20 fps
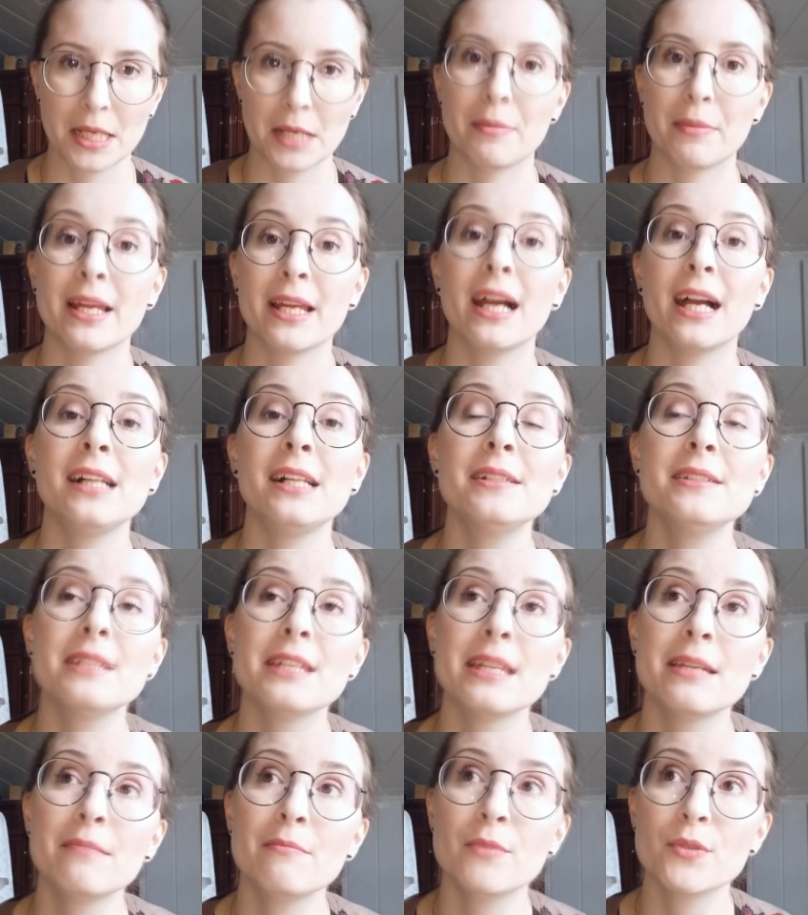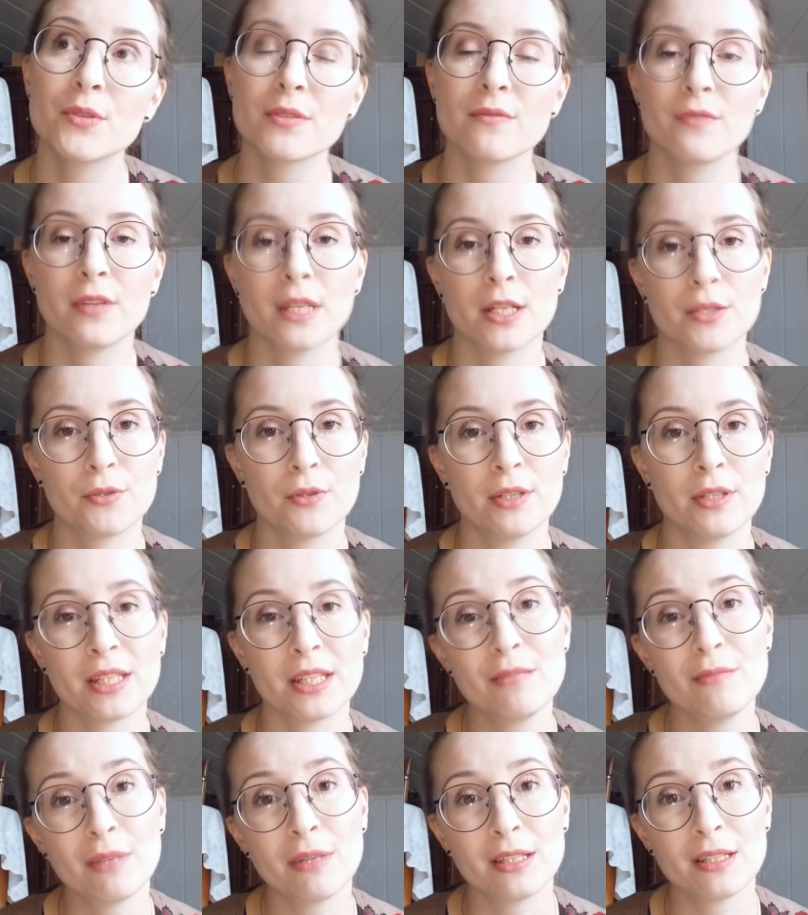Bei all dem müssen wir
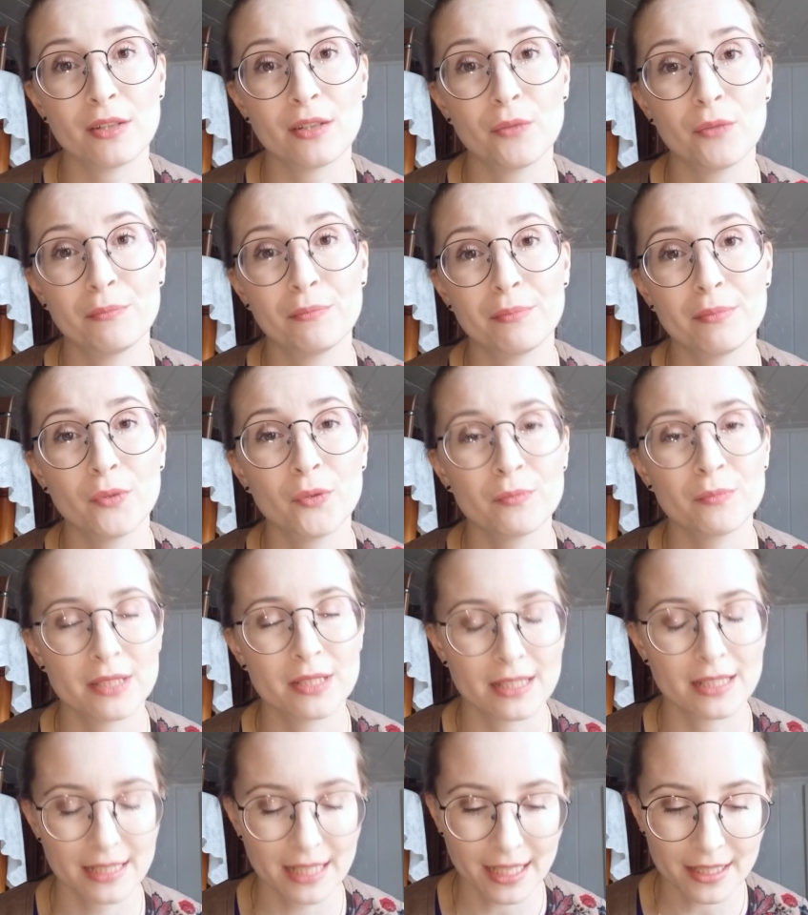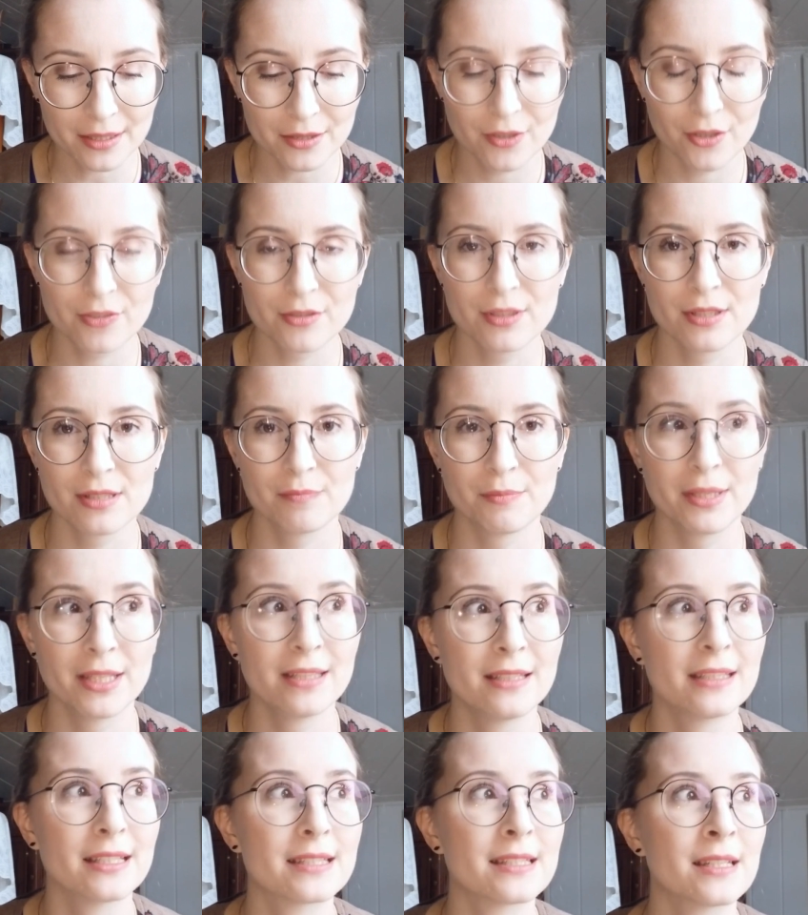natürlich immer darum um die Gnade Gottes
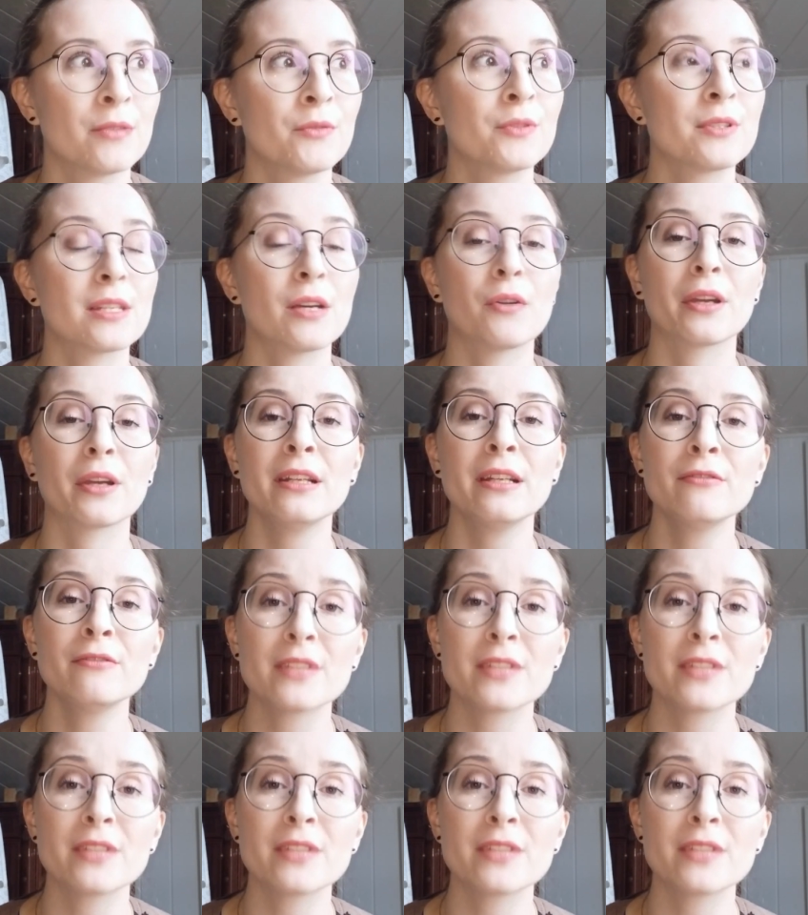beten, dass er uns auch hilft